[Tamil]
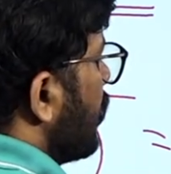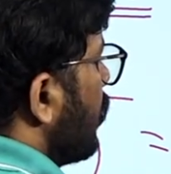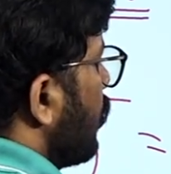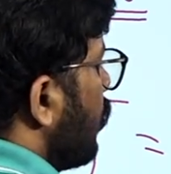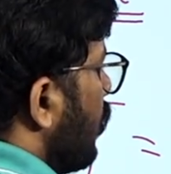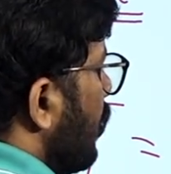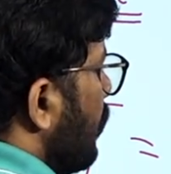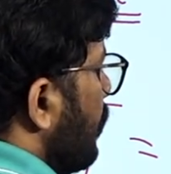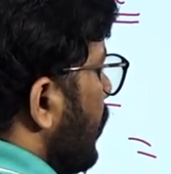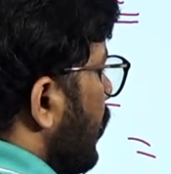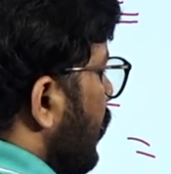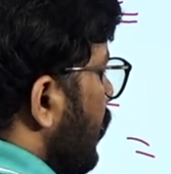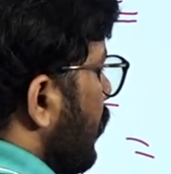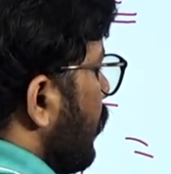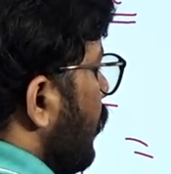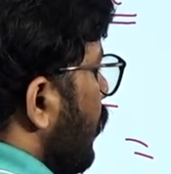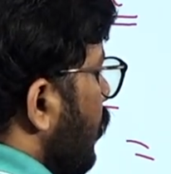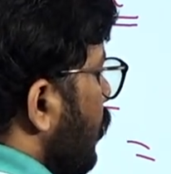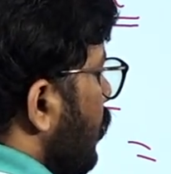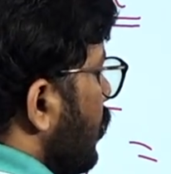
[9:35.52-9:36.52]
the whole power
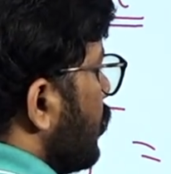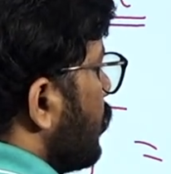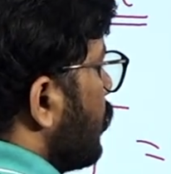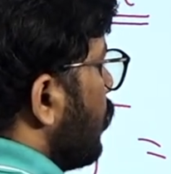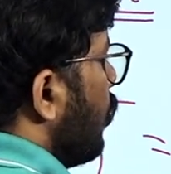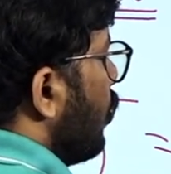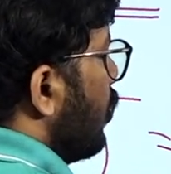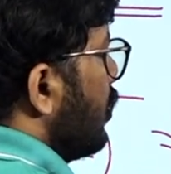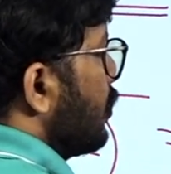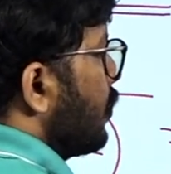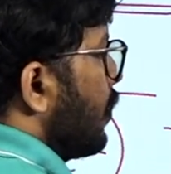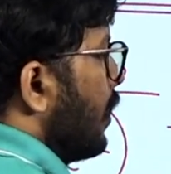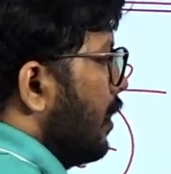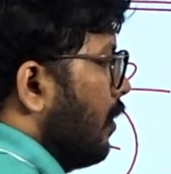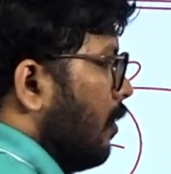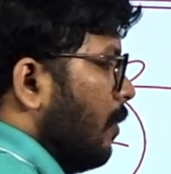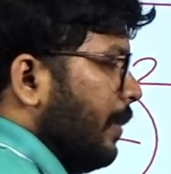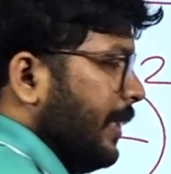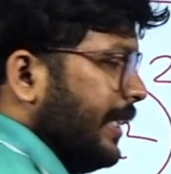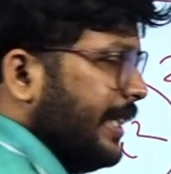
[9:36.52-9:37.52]
four, whole square
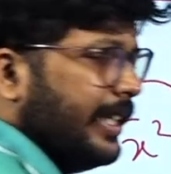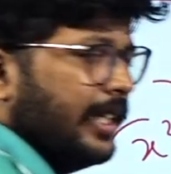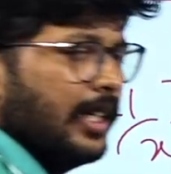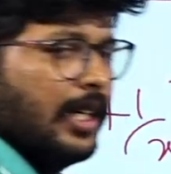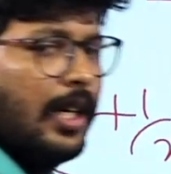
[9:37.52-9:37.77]
will be